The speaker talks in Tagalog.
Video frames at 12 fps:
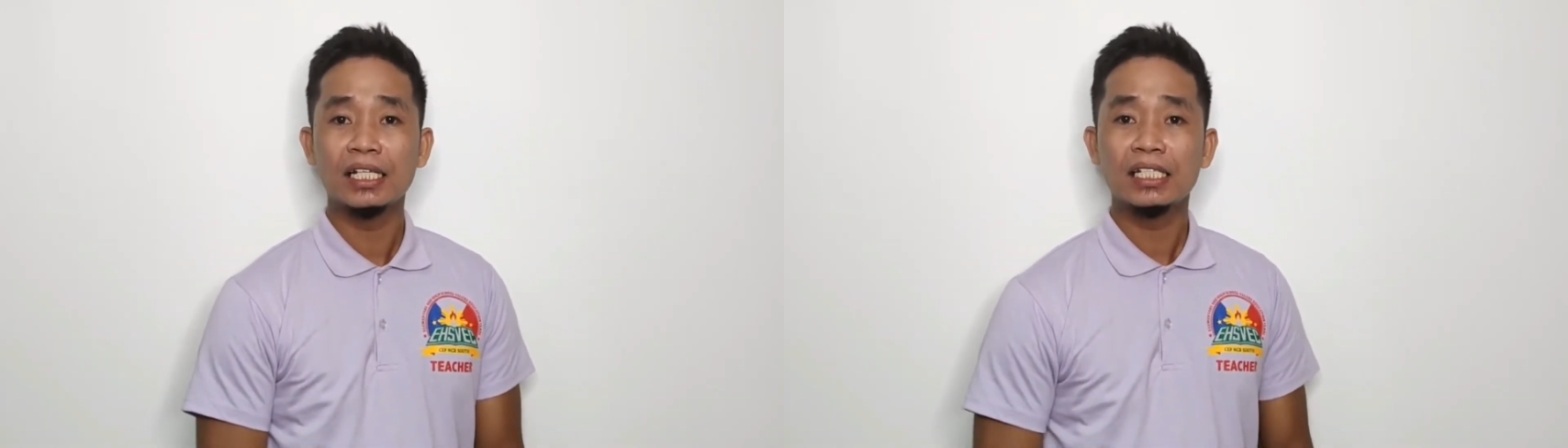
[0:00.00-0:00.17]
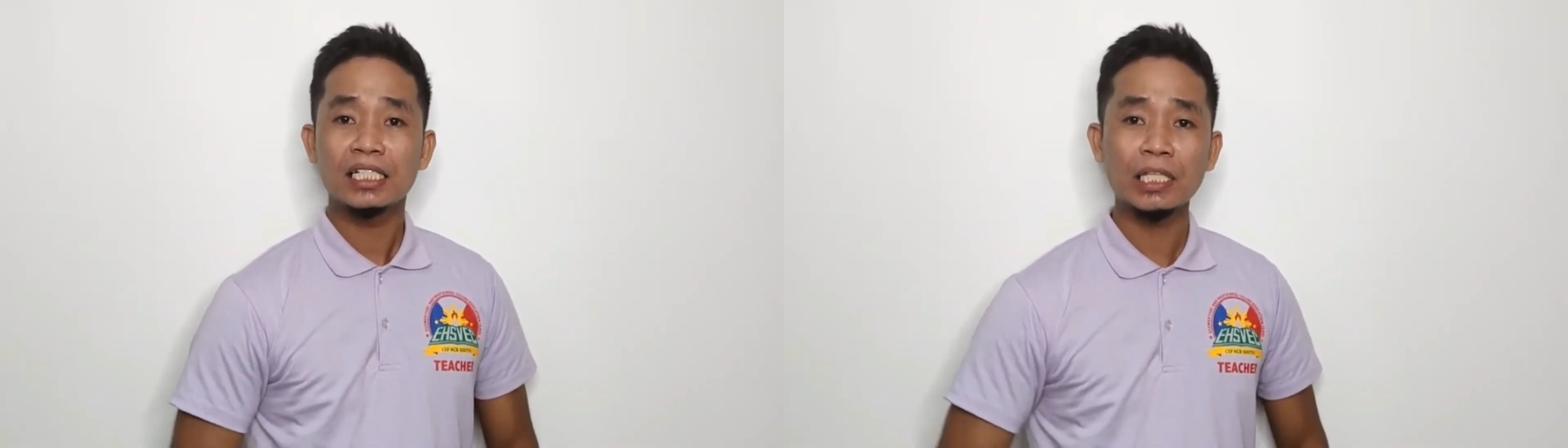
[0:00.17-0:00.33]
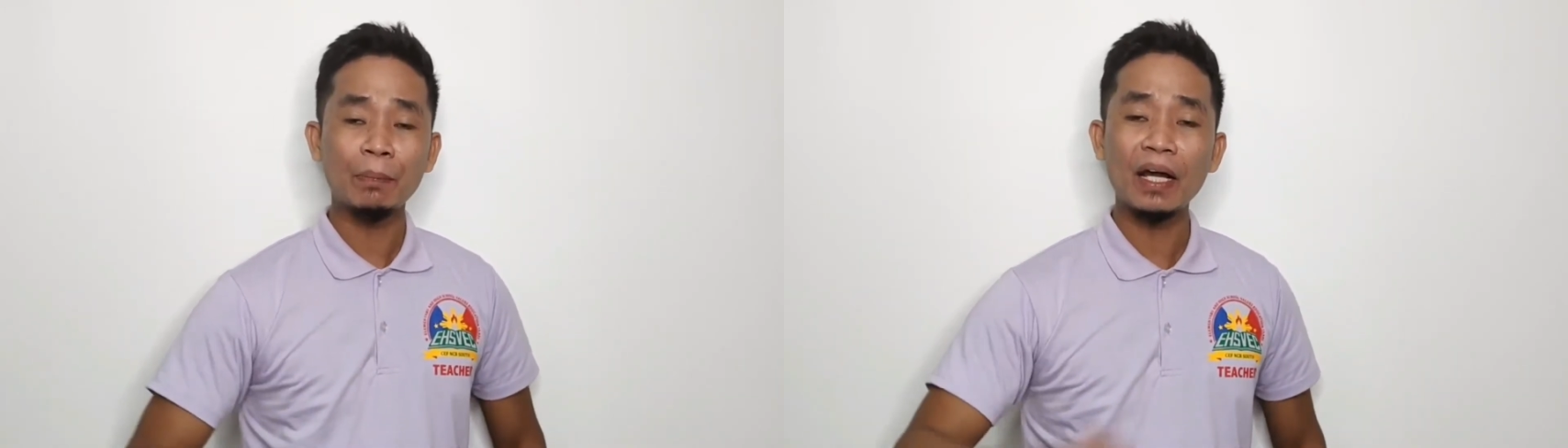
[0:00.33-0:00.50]

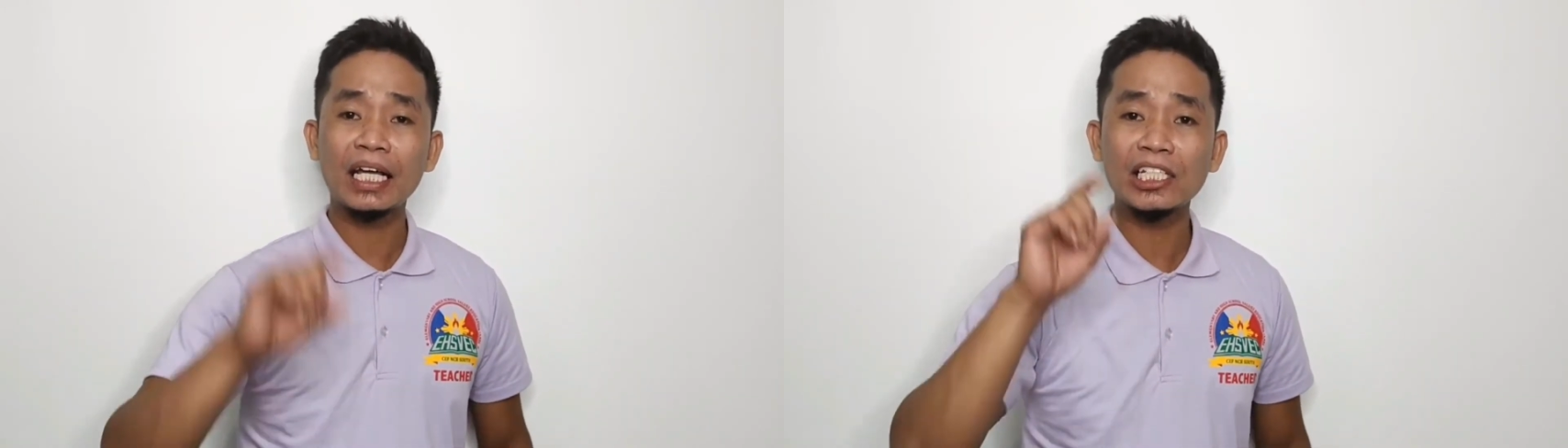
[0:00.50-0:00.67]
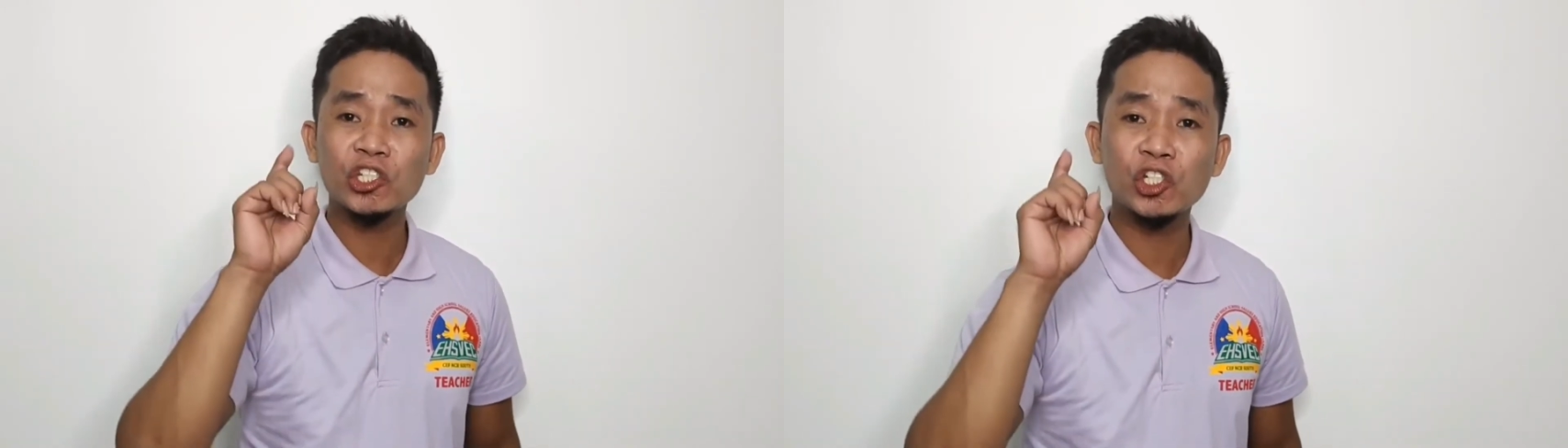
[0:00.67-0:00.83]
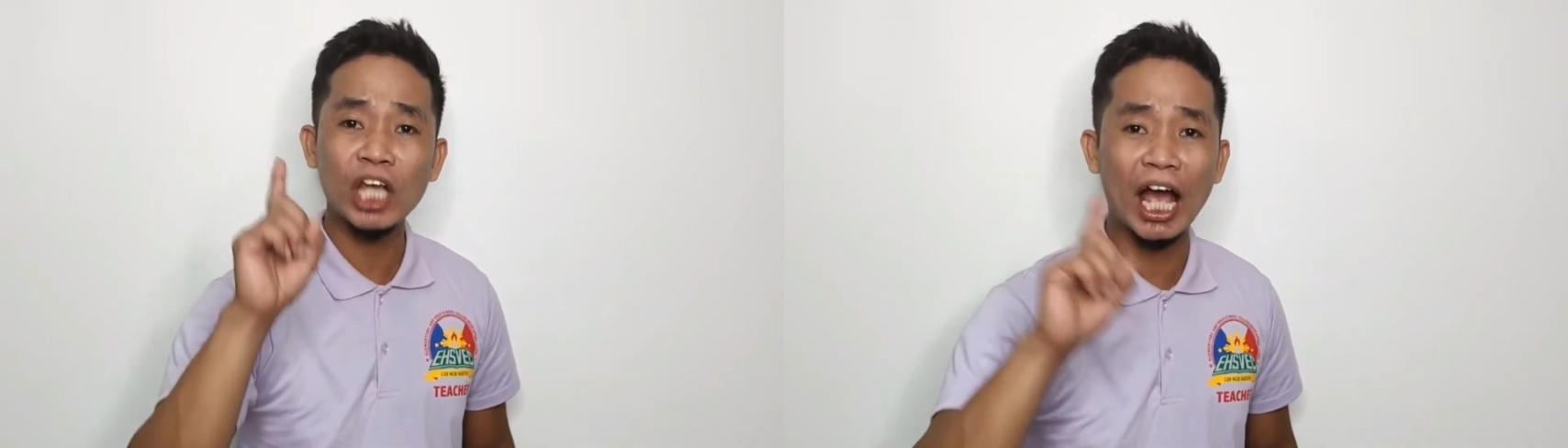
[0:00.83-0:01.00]
sapagkat
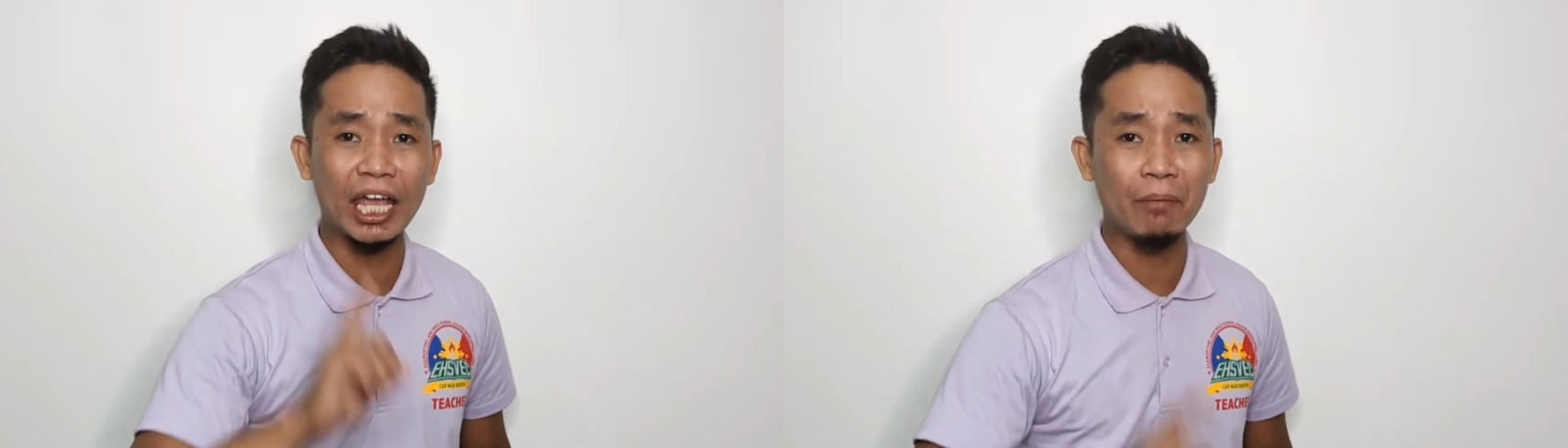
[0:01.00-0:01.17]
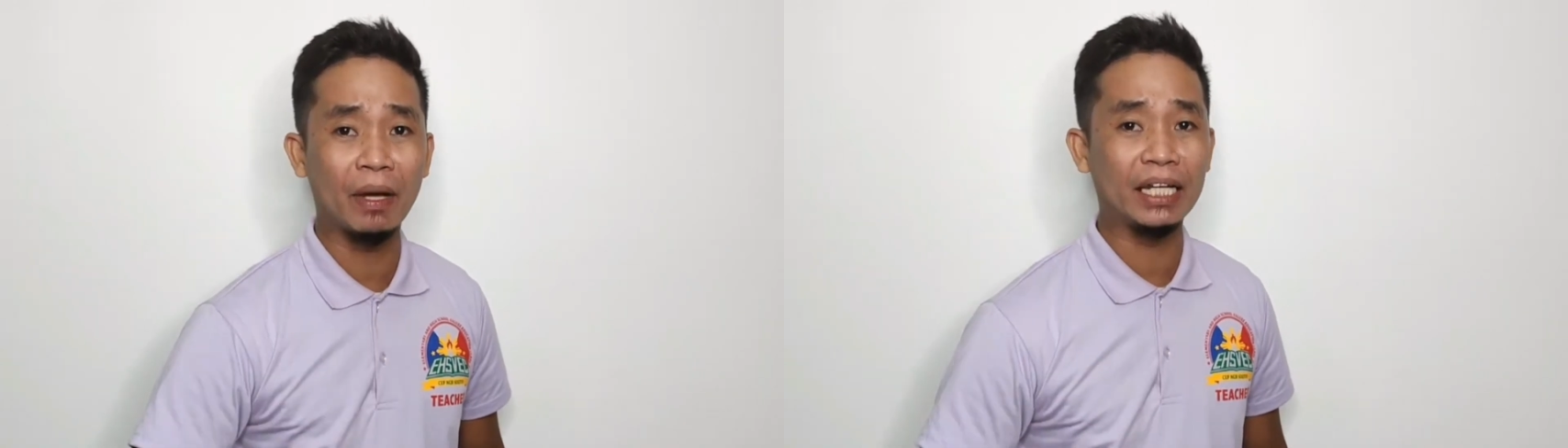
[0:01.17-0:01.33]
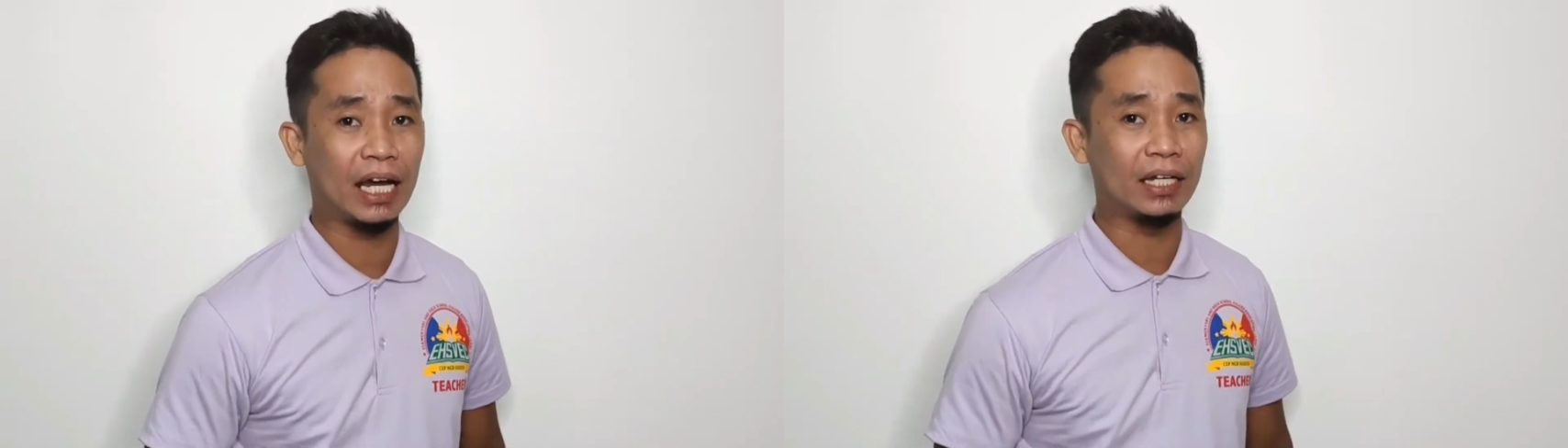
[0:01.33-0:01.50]
siya ay
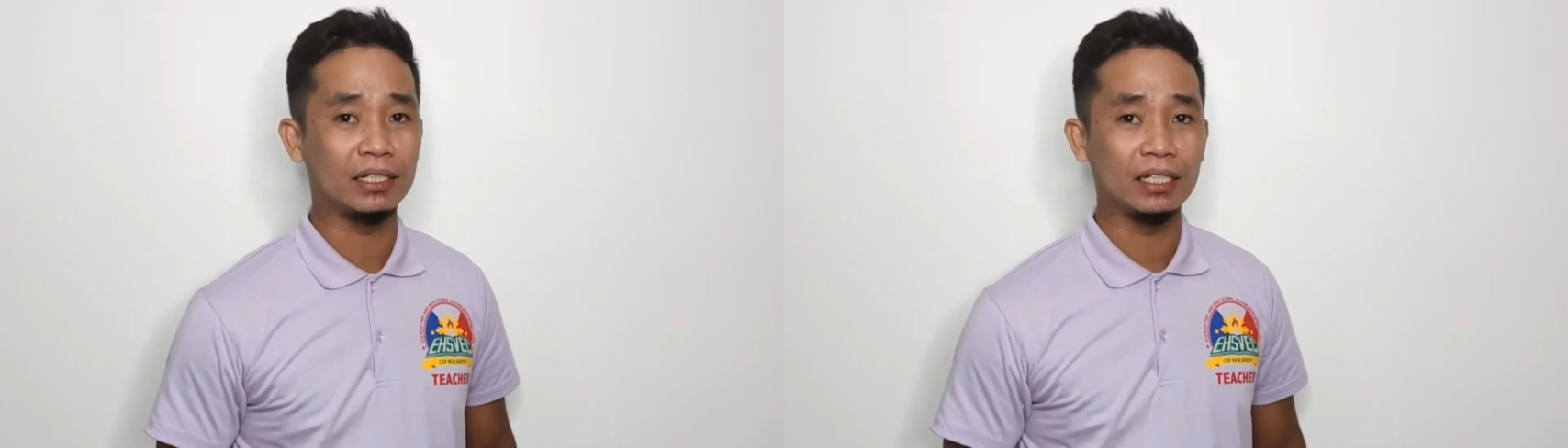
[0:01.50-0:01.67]
banal.